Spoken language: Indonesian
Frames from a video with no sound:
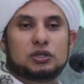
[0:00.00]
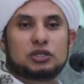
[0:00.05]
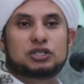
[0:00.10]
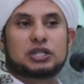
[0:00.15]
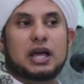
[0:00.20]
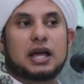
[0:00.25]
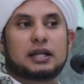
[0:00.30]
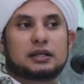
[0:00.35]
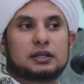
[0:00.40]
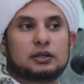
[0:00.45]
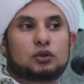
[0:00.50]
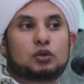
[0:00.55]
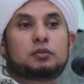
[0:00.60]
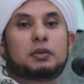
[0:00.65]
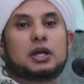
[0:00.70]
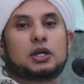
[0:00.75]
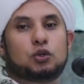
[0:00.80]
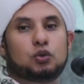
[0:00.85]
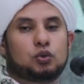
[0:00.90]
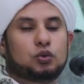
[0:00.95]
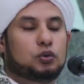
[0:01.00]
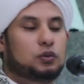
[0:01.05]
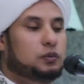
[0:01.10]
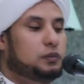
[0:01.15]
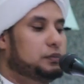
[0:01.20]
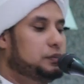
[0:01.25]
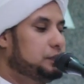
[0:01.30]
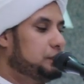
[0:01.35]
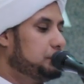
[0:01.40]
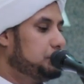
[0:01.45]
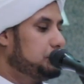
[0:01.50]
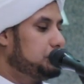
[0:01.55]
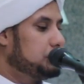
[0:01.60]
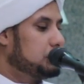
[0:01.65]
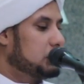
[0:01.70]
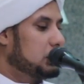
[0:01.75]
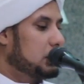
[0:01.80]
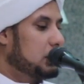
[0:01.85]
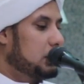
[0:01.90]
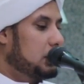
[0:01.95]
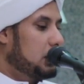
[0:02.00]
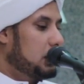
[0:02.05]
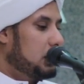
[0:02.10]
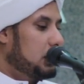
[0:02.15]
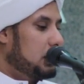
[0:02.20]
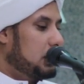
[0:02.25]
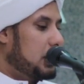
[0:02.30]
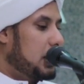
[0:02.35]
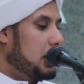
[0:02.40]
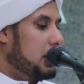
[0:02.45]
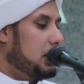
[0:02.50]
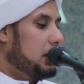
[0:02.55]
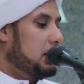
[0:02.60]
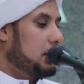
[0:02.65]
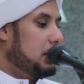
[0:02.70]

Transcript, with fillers: syahad itu madu nah